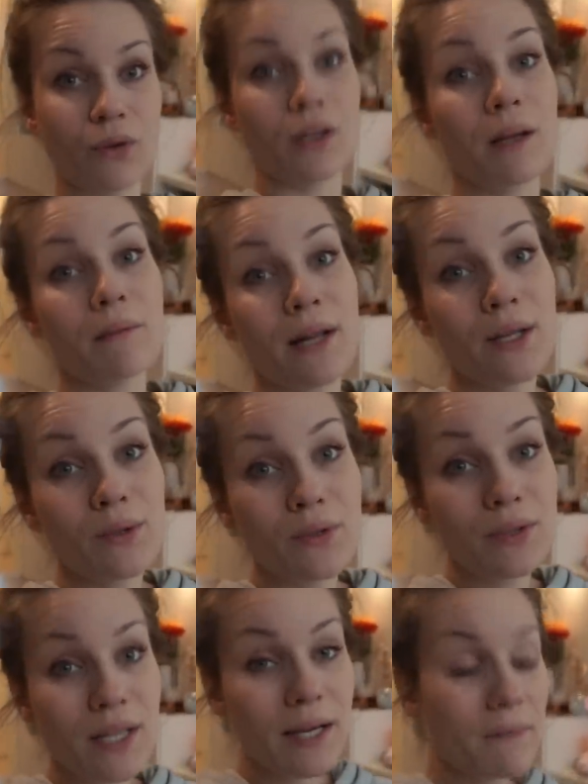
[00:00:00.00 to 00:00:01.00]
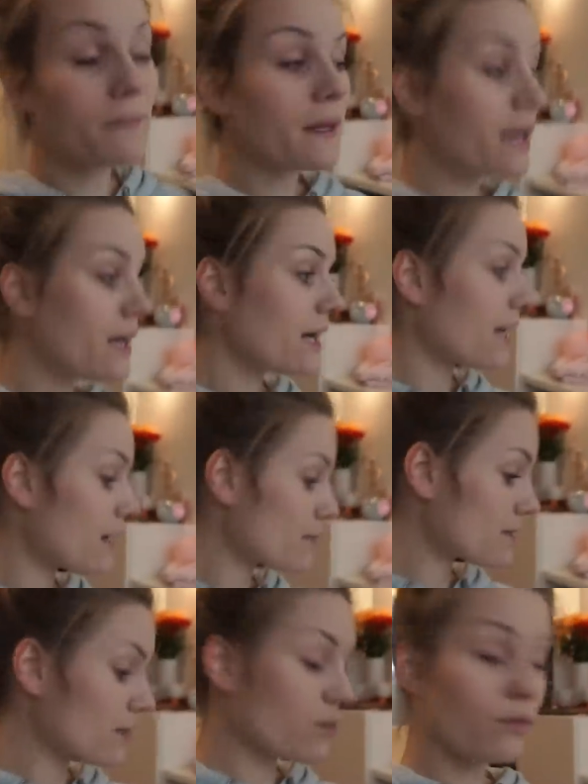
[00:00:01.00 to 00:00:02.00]
hundertmal hin und her. Aber
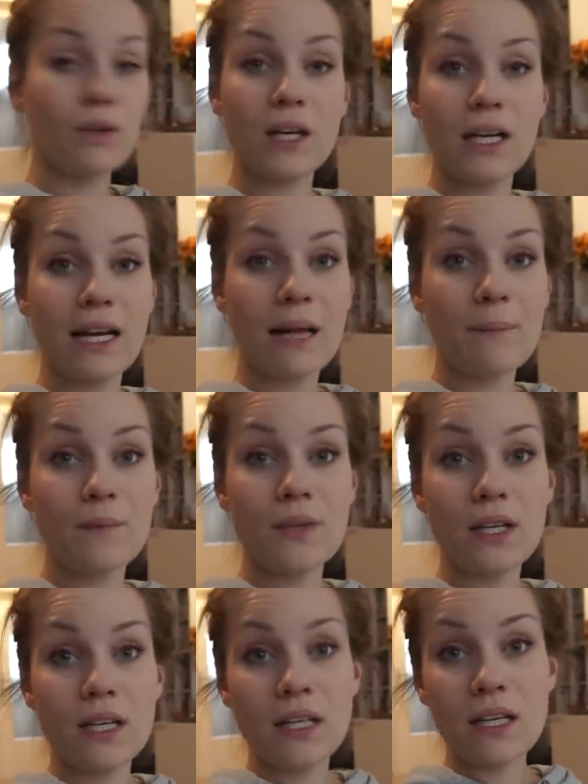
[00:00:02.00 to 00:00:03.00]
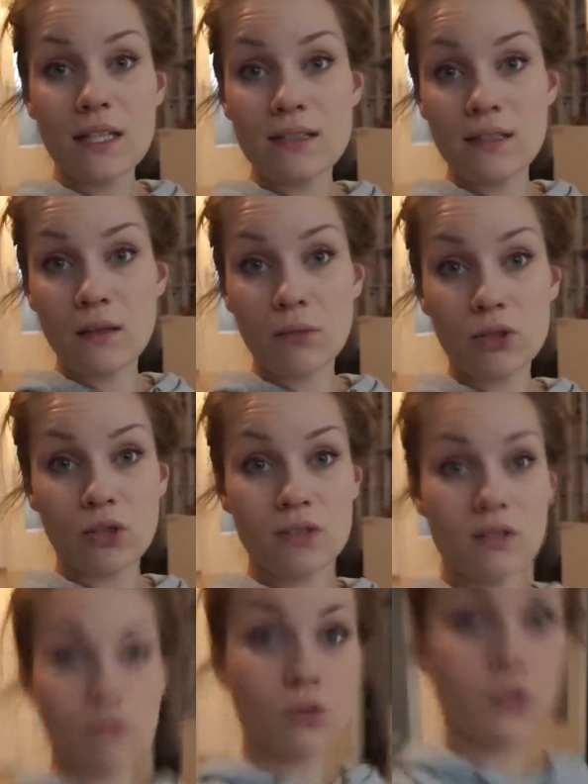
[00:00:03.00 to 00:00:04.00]
es hat irgendwie geklappt. Es sieht aber
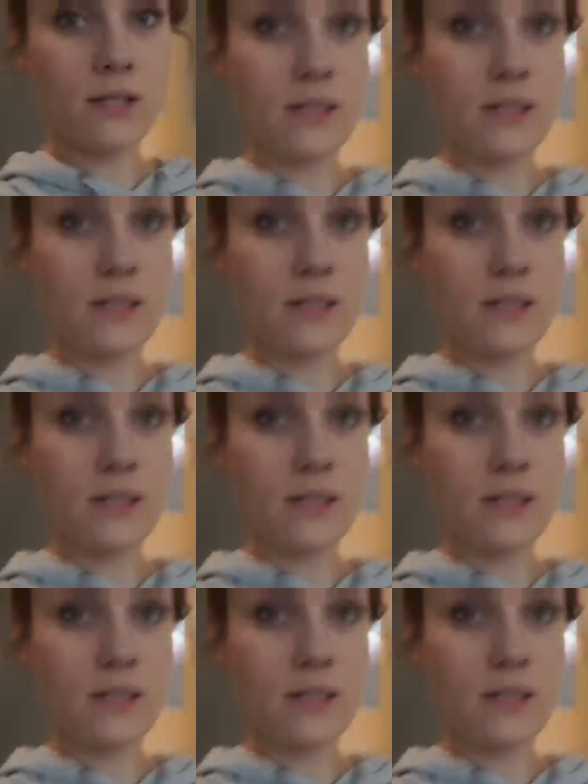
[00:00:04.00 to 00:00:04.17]
trotzdem noch